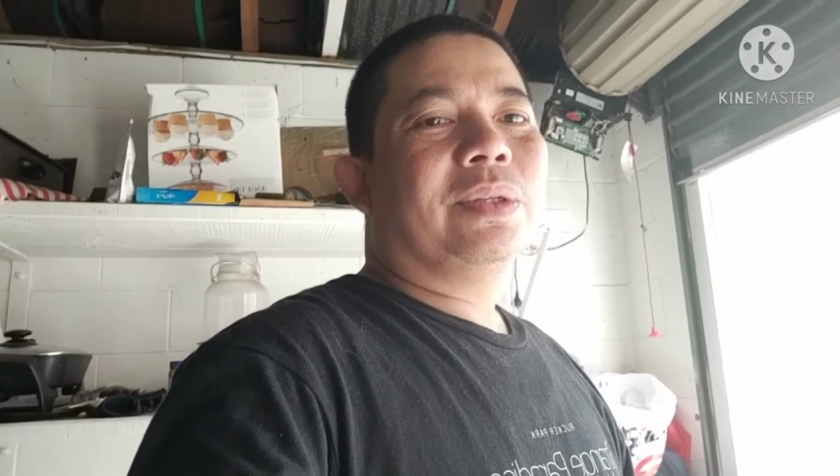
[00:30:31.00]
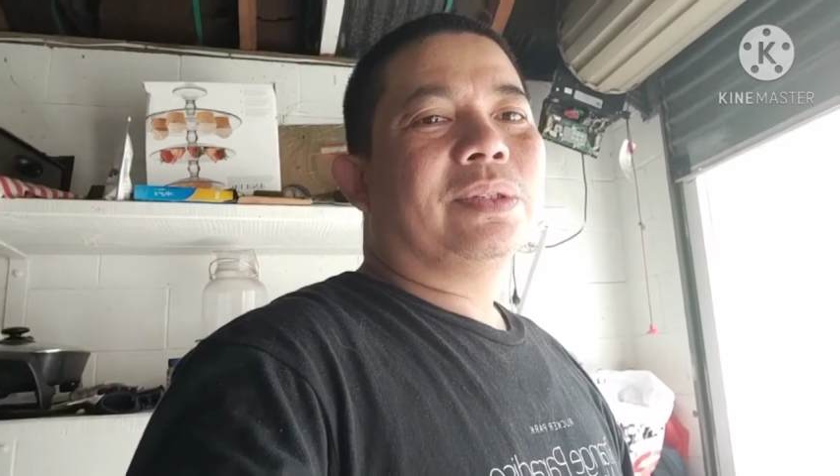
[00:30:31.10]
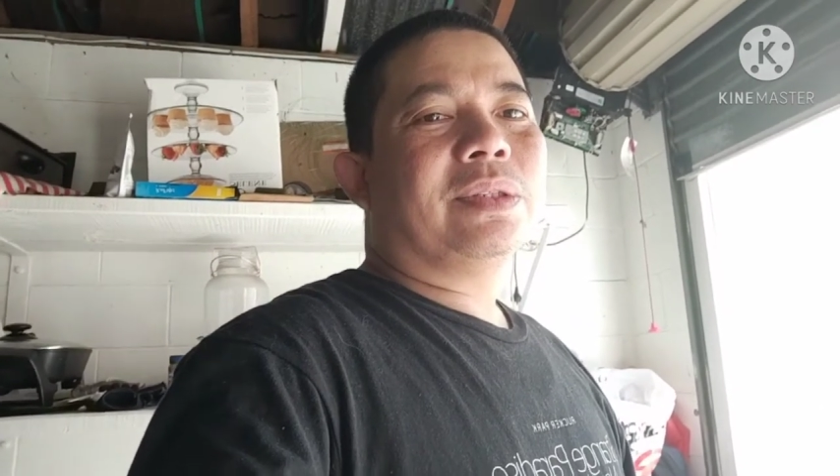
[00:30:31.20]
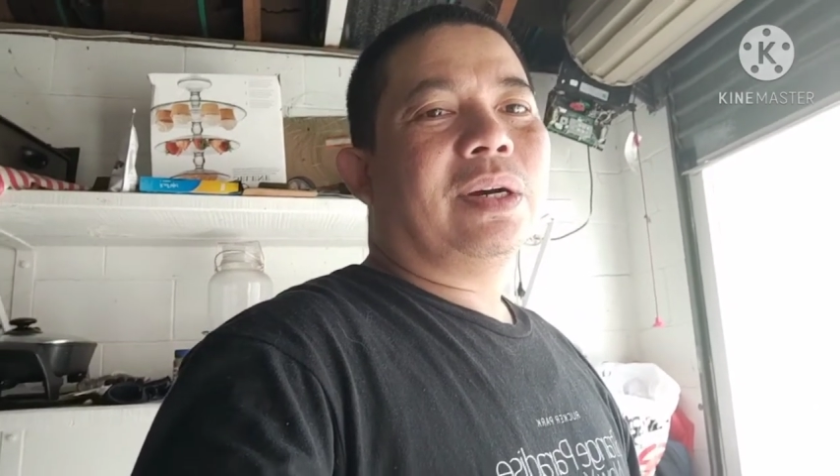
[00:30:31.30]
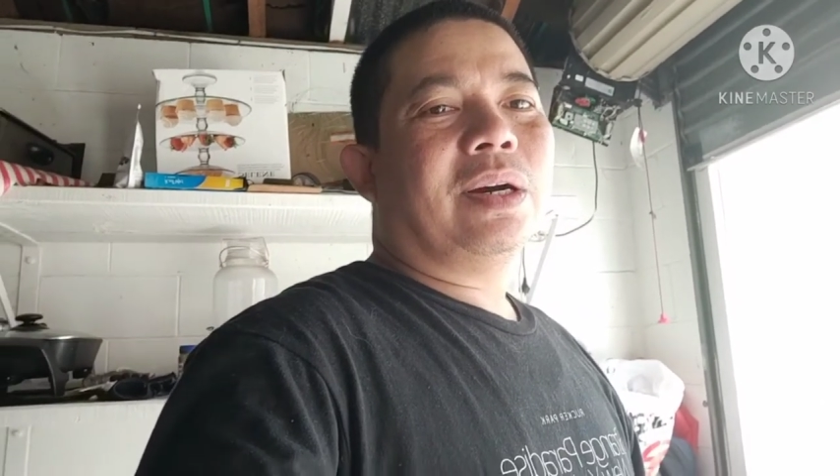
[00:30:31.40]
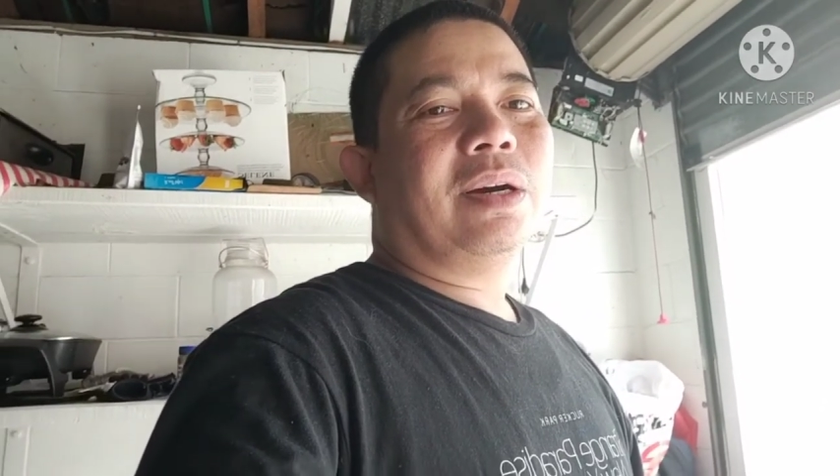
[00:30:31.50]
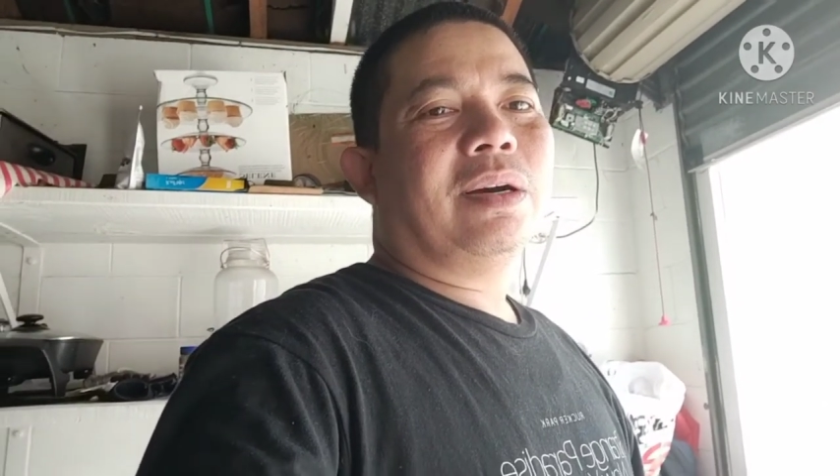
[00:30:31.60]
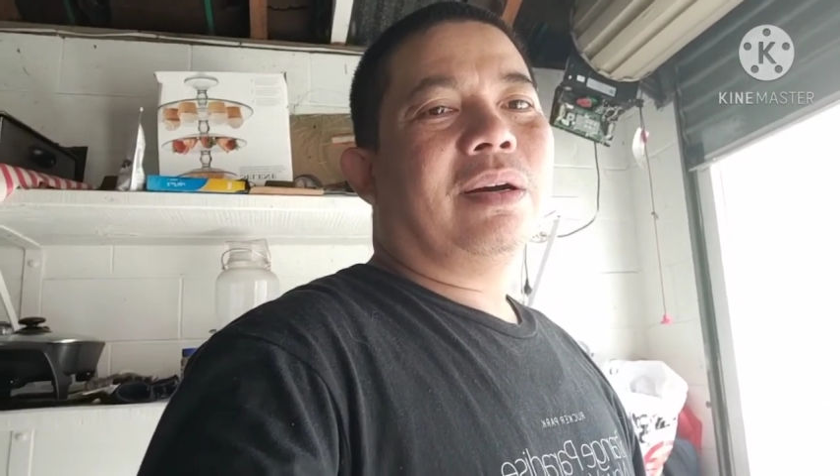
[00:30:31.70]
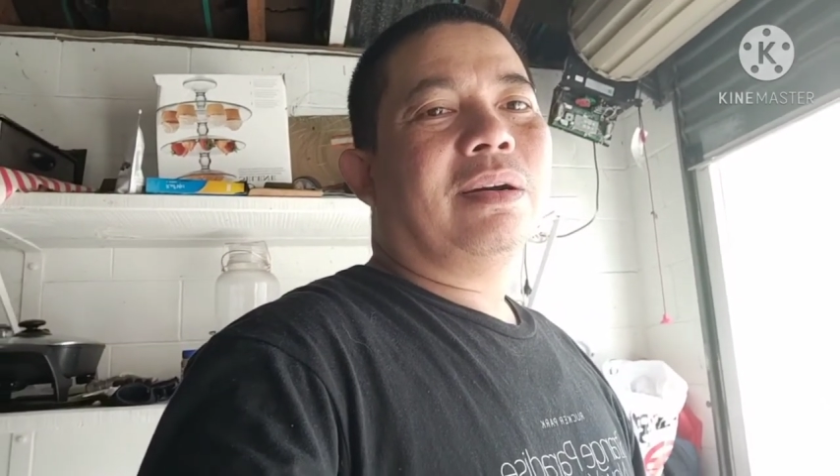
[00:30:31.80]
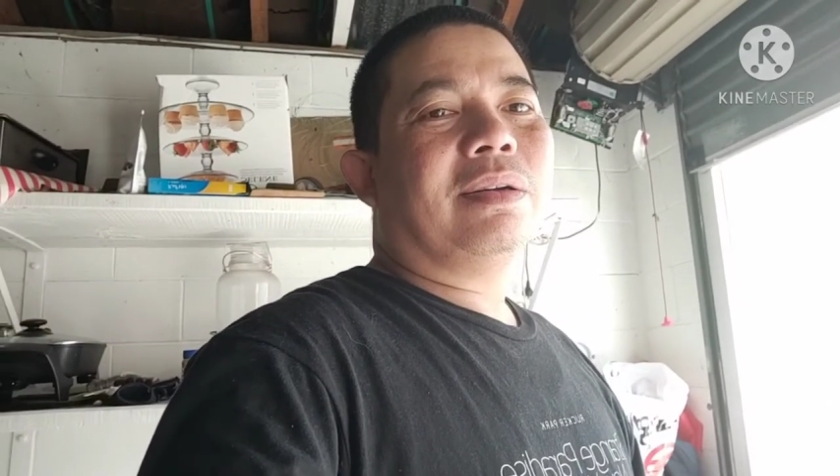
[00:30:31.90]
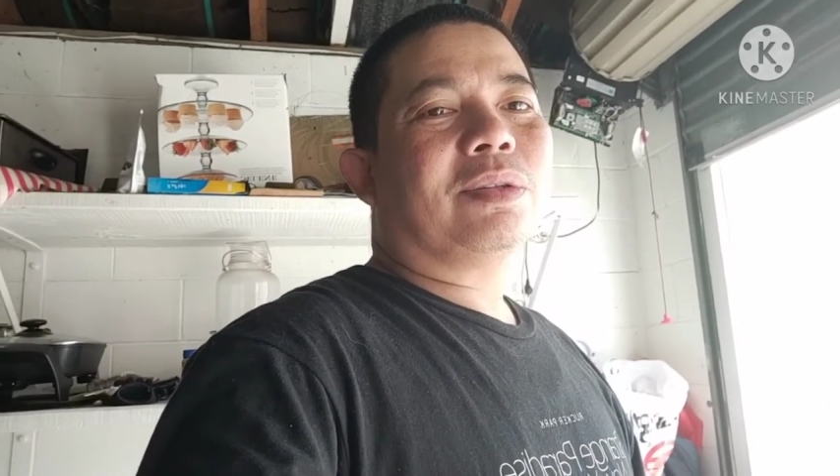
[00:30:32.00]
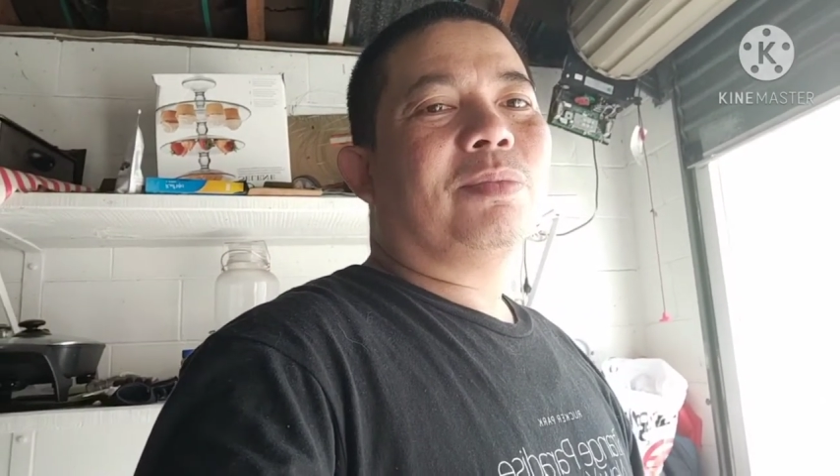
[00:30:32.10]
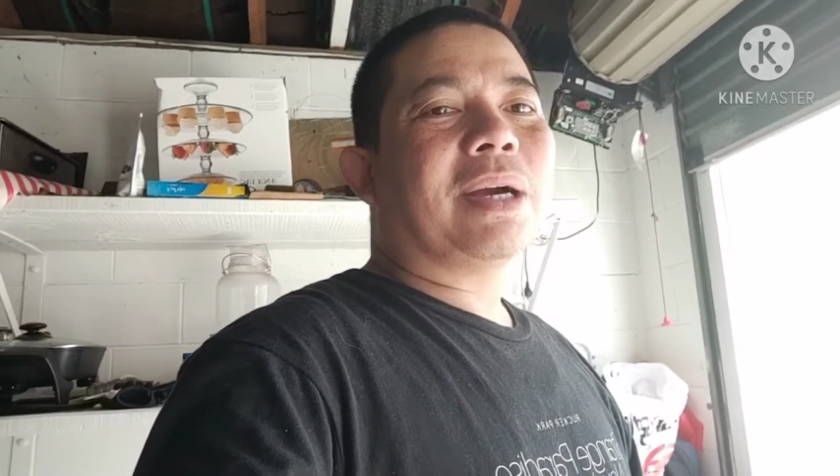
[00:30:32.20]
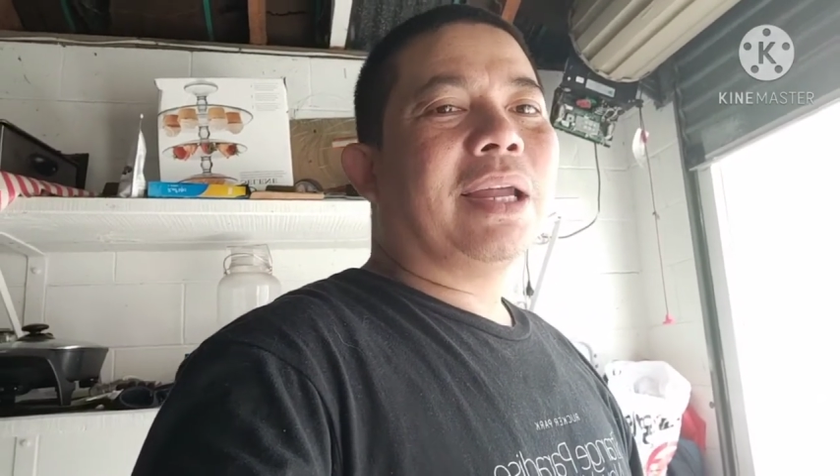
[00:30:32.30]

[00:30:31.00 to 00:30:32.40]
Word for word: So, tumagal